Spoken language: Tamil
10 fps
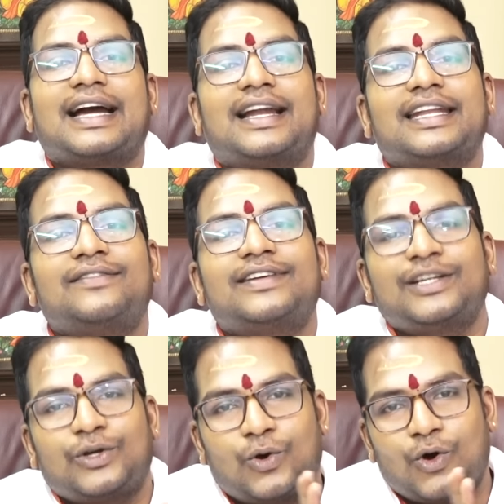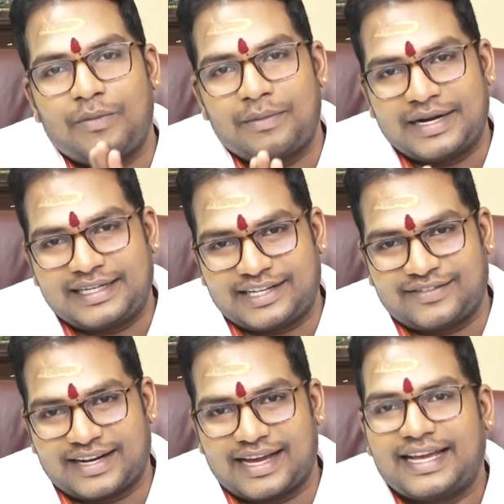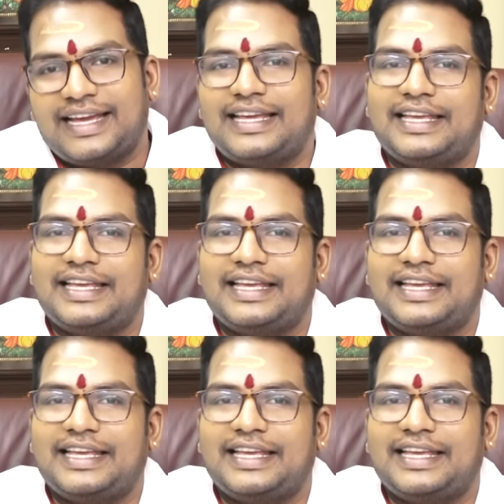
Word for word: கணவன் கோபமற்றவராக